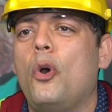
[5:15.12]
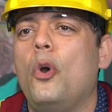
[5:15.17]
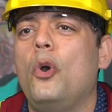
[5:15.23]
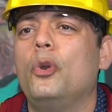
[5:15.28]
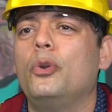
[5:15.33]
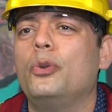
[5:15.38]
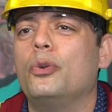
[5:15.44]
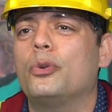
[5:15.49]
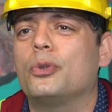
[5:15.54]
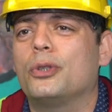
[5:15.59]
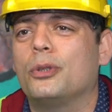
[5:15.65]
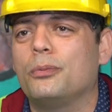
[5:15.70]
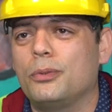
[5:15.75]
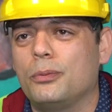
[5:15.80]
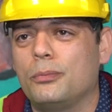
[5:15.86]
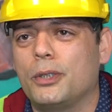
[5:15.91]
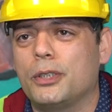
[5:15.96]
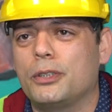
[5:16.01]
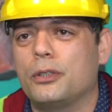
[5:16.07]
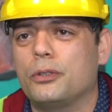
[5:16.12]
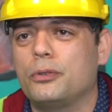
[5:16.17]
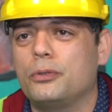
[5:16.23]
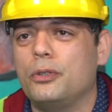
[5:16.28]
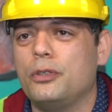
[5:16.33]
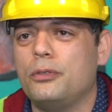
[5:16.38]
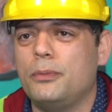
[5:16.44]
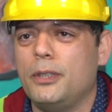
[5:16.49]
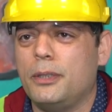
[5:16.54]
öngörüde bulunmaya
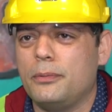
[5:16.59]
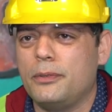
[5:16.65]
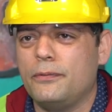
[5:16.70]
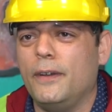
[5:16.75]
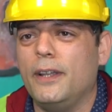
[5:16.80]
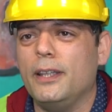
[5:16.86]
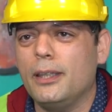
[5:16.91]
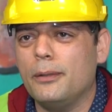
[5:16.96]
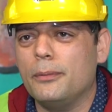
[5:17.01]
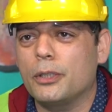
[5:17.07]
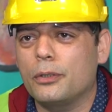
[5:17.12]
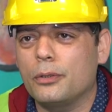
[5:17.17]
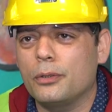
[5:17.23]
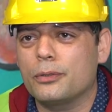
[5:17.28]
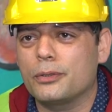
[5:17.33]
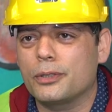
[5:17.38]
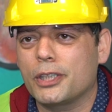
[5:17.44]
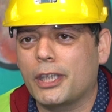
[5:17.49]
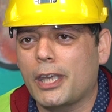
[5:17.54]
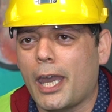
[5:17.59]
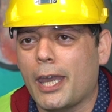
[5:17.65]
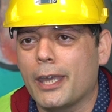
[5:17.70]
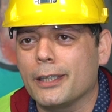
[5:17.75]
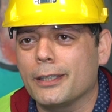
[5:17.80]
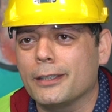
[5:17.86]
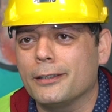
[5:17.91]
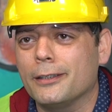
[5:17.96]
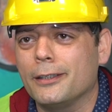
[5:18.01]
çalışıyoruz. Bildiğimiz falına bakıyoruz
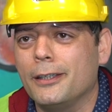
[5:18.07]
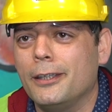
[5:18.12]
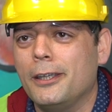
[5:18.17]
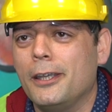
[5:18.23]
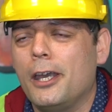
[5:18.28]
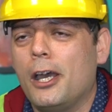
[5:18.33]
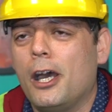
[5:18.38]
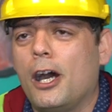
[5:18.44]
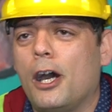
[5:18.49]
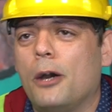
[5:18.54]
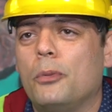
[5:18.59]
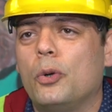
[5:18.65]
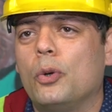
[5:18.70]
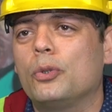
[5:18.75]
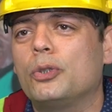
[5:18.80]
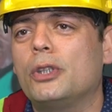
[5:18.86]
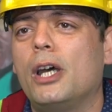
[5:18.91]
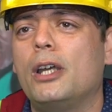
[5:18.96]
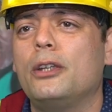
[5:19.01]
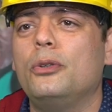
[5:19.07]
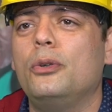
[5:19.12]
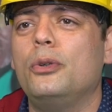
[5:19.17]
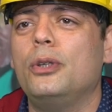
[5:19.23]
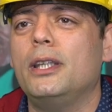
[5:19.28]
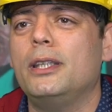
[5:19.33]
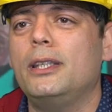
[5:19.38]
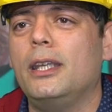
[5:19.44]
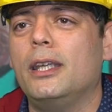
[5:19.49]
hikayenin. Ama onlar
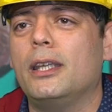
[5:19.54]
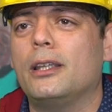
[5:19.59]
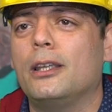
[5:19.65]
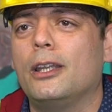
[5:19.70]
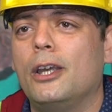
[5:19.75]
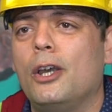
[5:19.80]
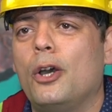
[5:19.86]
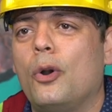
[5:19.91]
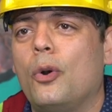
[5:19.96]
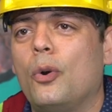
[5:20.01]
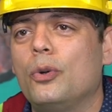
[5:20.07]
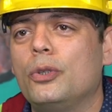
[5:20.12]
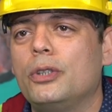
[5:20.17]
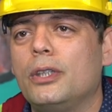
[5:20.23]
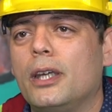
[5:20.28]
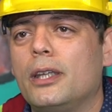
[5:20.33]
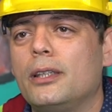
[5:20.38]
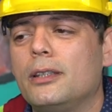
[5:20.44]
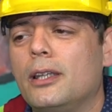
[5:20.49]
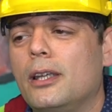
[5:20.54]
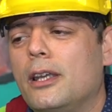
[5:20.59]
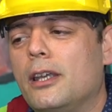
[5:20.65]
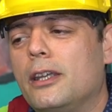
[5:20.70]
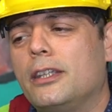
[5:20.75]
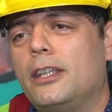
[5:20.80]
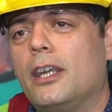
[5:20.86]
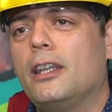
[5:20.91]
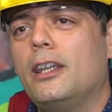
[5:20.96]
da öyle değil. Onlar
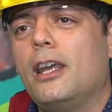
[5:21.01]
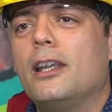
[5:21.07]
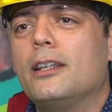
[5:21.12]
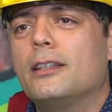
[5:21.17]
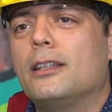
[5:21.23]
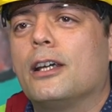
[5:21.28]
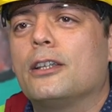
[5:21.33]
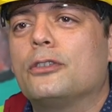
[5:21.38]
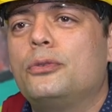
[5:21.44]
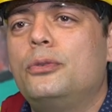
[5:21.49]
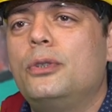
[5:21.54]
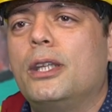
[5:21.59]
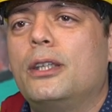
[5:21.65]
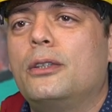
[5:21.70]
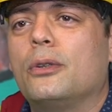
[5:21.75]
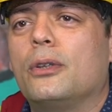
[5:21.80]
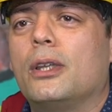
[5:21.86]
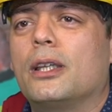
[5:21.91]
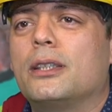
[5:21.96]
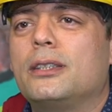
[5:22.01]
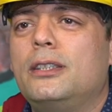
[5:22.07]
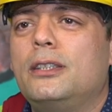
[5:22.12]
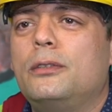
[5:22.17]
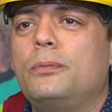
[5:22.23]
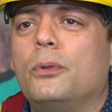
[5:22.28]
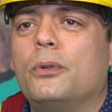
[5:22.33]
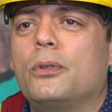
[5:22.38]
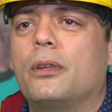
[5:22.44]
yanardan sürekli olarak
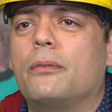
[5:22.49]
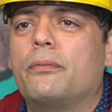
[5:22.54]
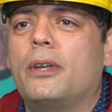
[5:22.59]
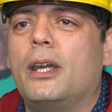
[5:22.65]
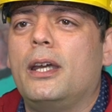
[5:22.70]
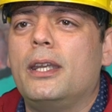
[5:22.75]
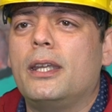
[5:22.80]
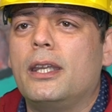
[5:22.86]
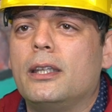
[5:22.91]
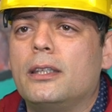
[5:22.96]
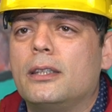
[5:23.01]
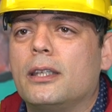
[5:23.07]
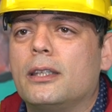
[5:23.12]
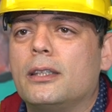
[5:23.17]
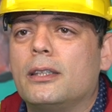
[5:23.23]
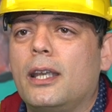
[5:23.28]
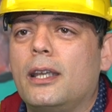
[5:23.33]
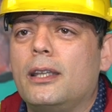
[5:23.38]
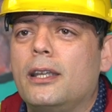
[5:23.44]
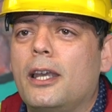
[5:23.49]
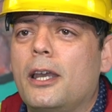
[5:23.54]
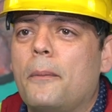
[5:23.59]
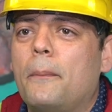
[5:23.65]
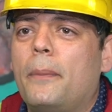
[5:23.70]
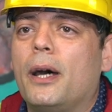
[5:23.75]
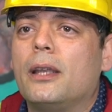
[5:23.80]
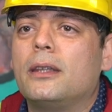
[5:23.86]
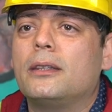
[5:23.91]
sismografik hareketlerinden
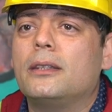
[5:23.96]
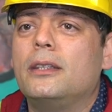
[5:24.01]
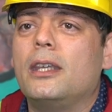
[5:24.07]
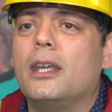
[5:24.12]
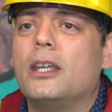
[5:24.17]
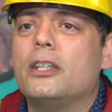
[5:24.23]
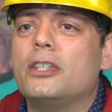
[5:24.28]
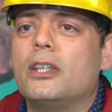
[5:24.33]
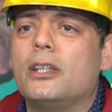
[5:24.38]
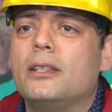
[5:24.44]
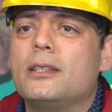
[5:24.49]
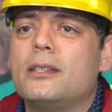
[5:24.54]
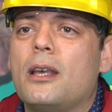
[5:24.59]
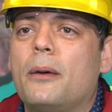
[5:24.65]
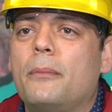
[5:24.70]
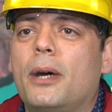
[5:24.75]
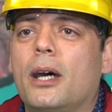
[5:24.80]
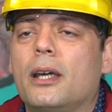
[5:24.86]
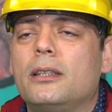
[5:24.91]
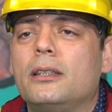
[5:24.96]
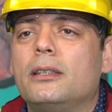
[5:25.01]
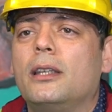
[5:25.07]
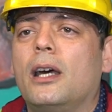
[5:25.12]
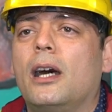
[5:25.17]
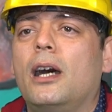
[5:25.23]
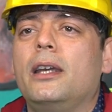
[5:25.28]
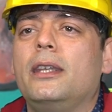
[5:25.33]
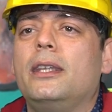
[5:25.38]
patlayacağı zamanı
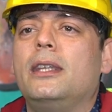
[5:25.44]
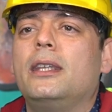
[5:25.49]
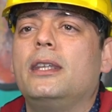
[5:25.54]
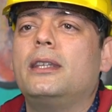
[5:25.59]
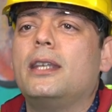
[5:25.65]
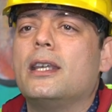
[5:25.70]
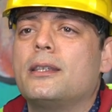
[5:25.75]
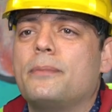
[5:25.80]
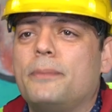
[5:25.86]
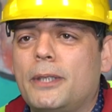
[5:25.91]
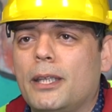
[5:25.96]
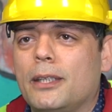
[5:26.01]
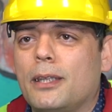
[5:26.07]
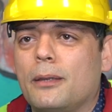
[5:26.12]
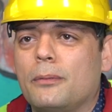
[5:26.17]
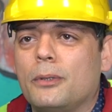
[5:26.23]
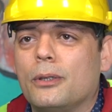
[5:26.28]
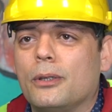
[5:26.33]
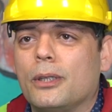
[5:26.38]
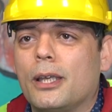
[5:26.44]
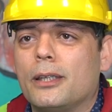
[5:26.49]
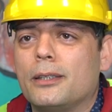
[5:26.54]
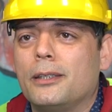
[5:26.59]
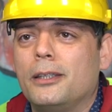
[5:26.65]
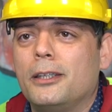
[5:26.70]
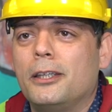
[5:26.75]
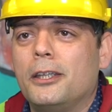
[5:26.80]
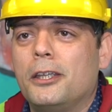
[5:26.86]
daha iyi tespit edebiliyorlar.
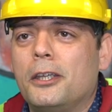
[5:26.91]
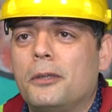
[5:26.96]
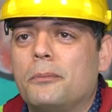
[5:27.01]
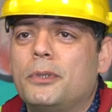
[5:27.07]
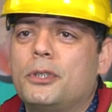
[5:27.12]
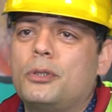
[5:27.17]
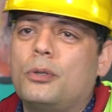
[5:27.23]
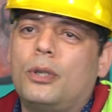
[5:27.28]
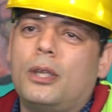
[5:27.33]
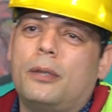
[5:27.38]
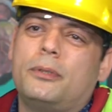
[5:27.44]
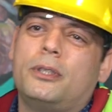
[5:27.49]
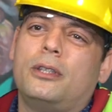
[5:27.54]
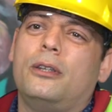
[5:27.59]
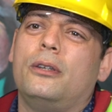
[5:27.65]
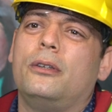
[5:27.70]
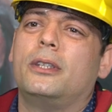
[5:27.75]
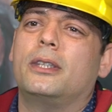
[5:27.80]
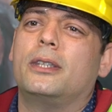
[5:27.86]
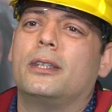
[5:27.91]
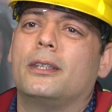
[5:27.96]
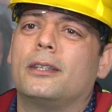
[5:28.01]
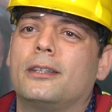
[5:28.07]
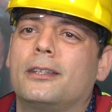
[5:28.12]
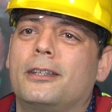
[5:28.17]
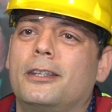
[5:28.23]
Bizde öyle bir şey yok ki.